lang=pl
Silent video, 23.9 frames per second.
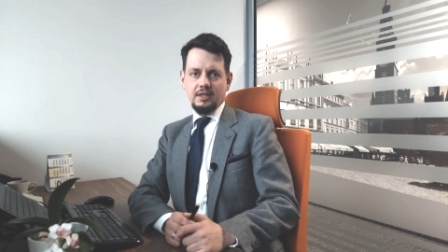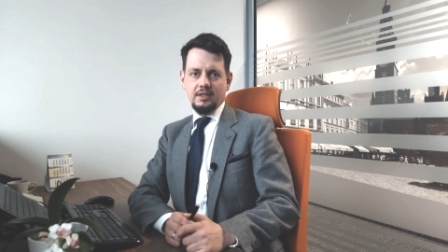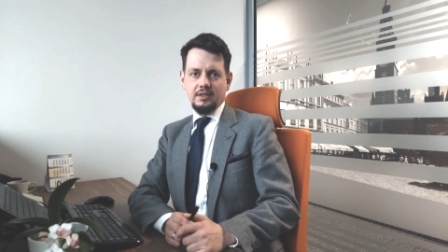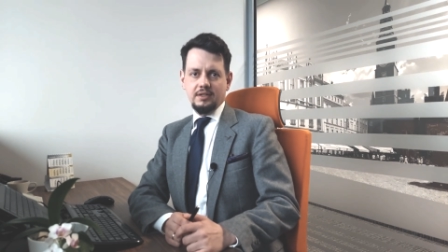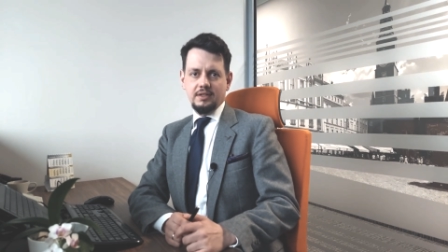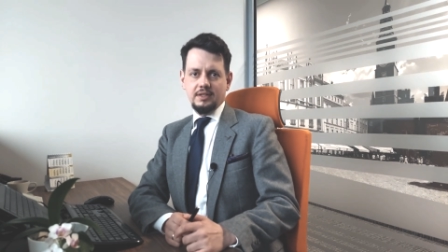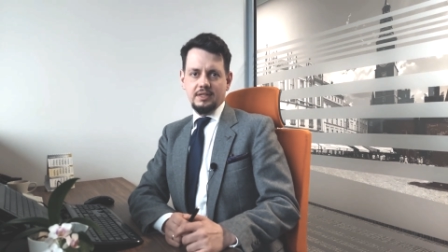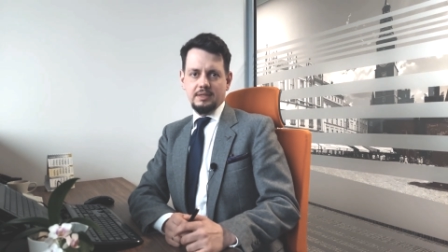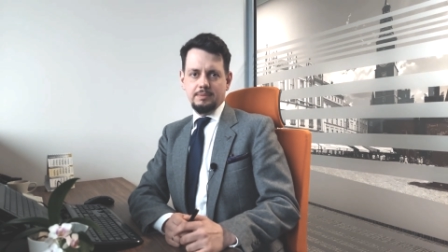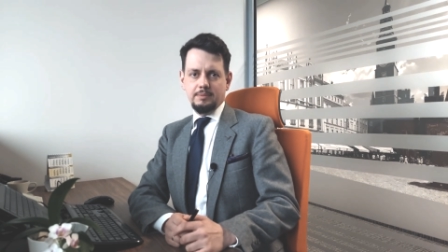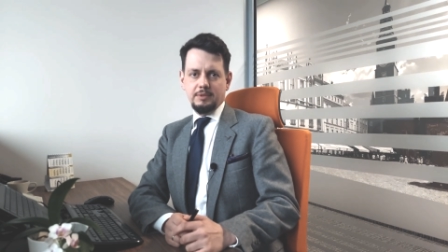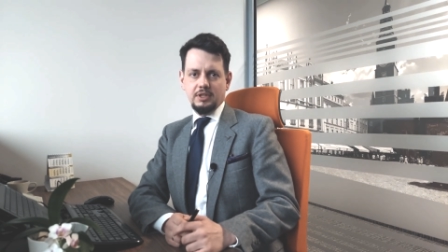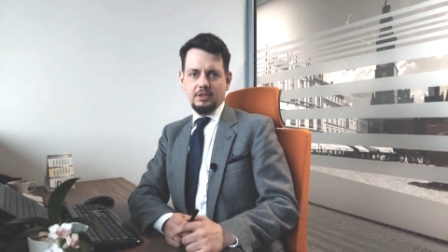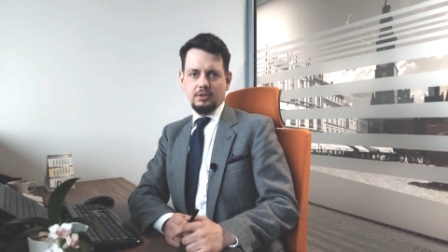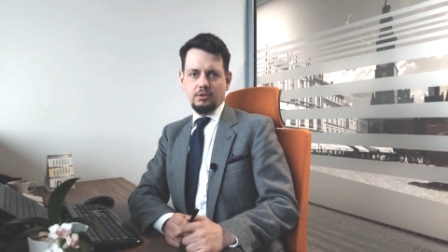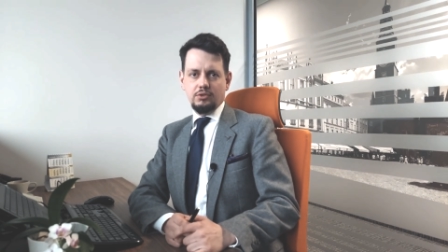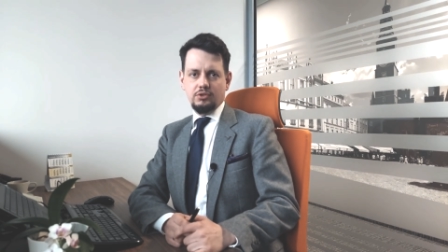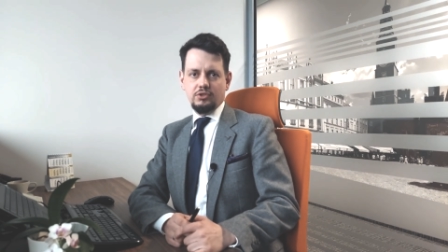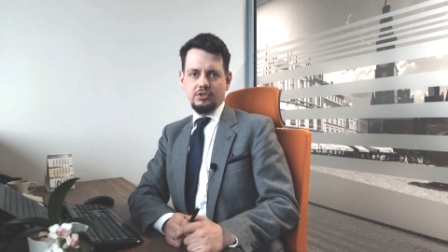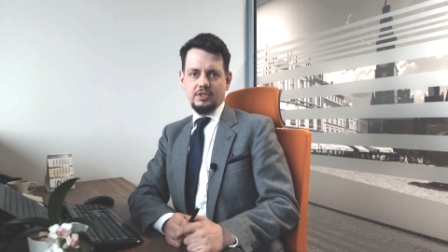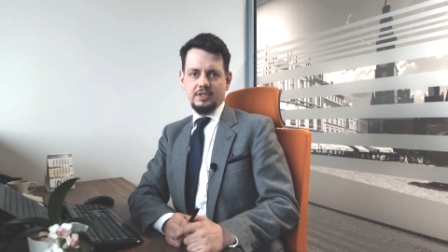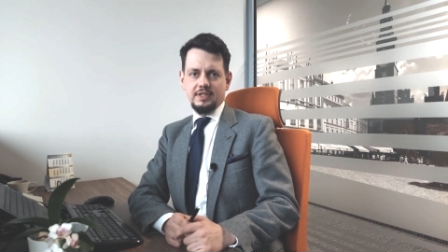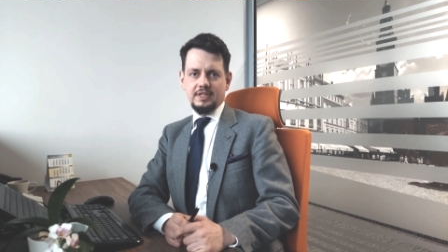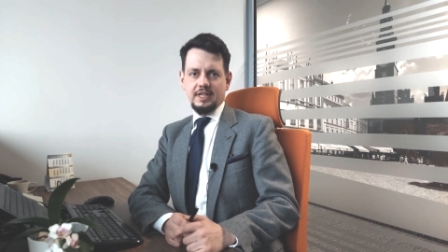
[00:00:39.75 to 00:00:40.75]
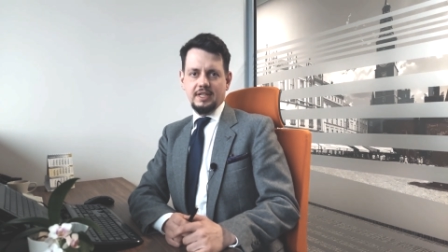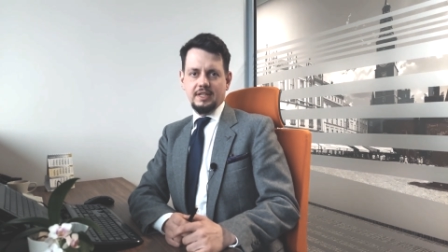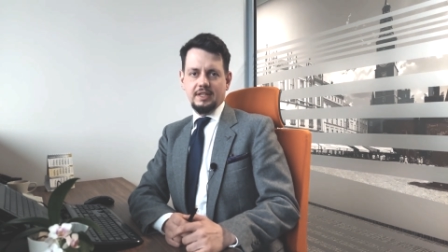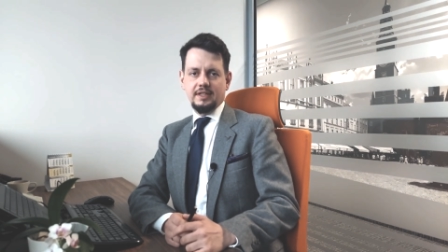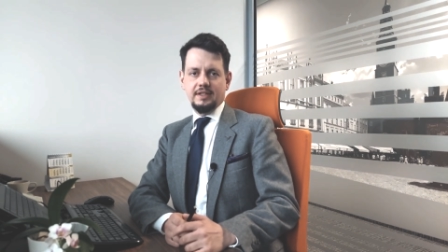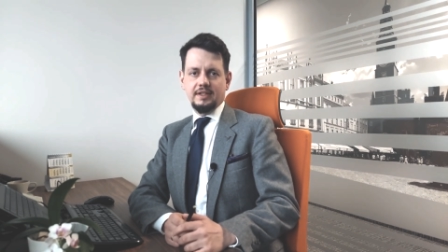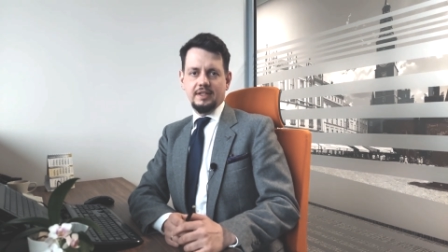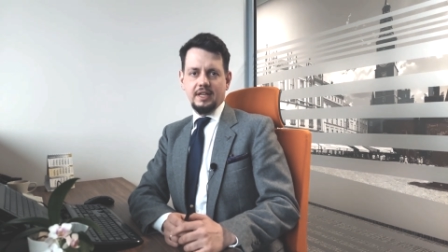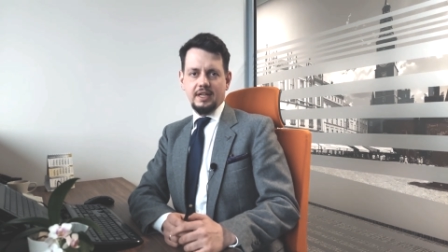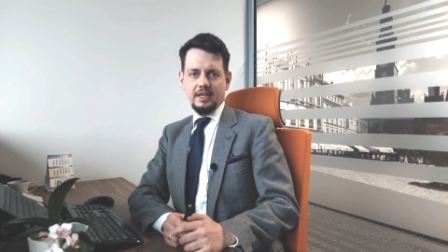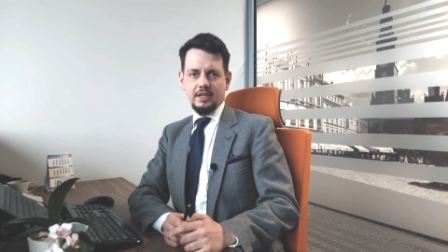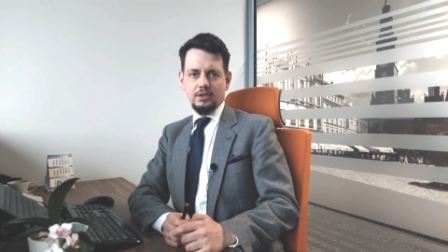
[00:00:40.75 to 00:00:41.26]
e, zmienności cen
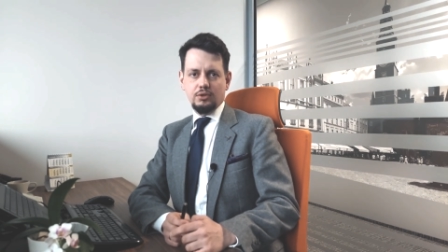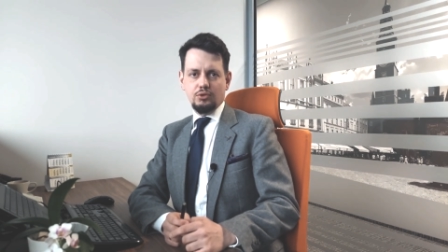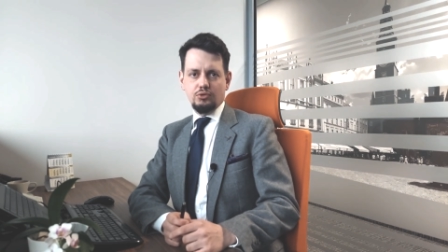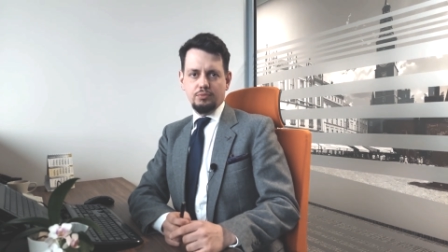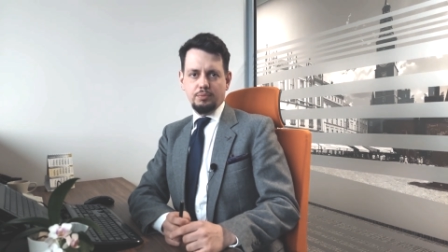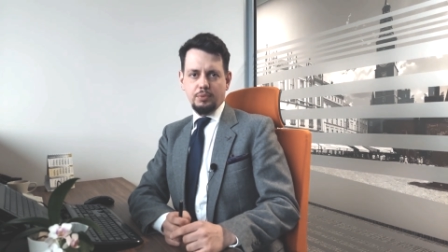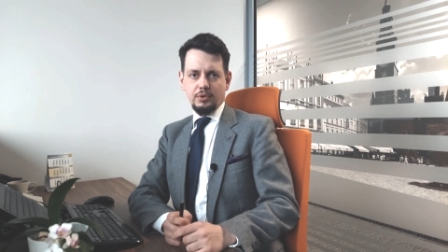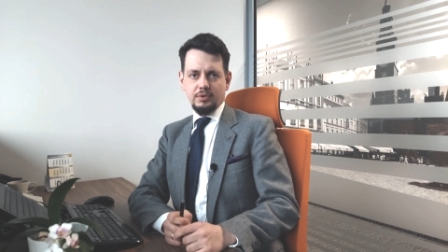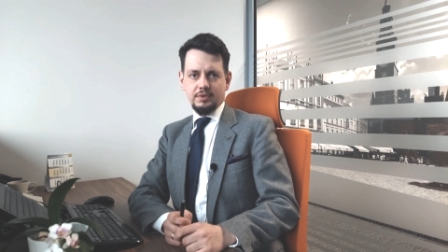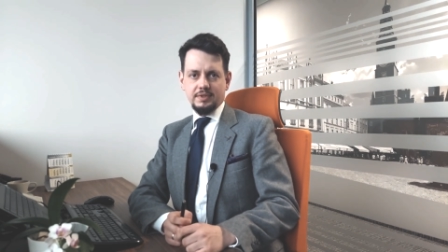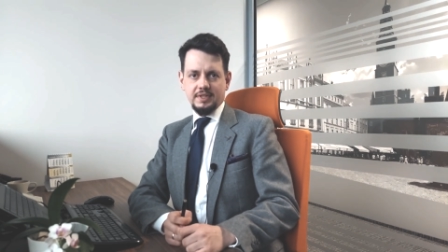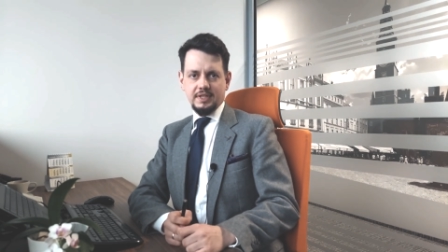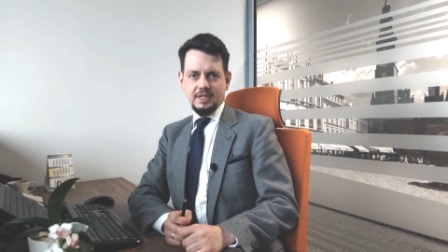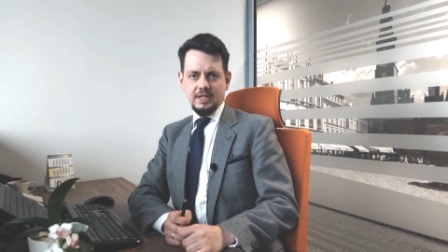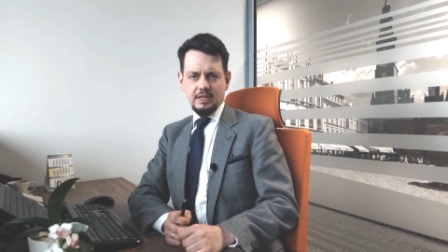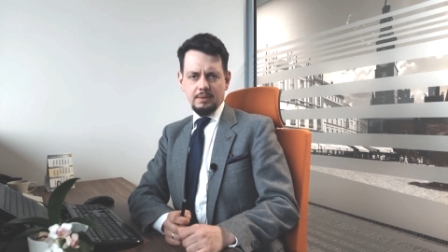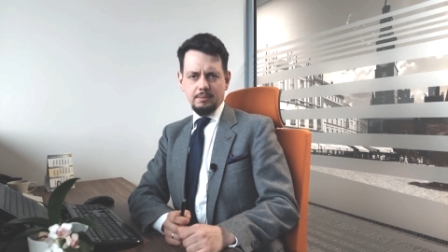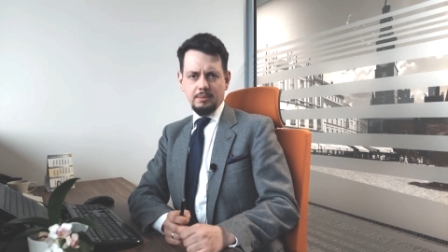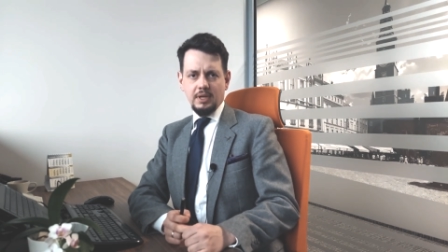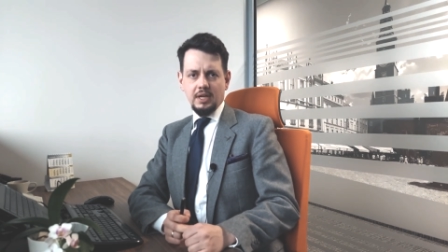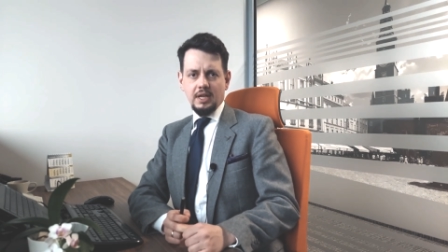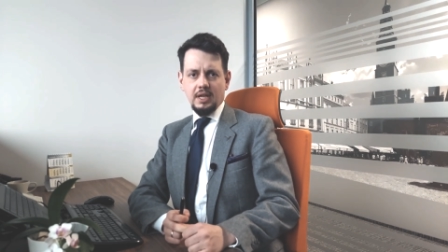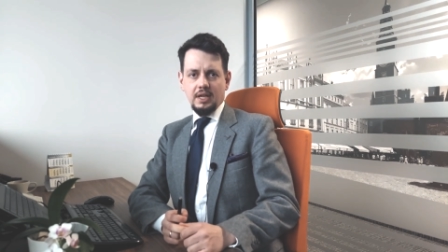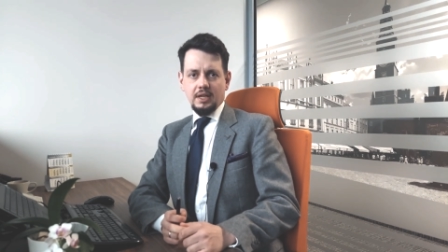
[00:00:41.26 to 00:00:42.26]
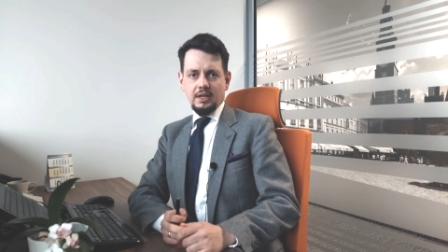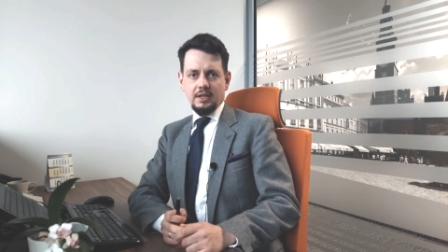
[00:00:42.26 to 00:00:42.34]
na rynku polskim.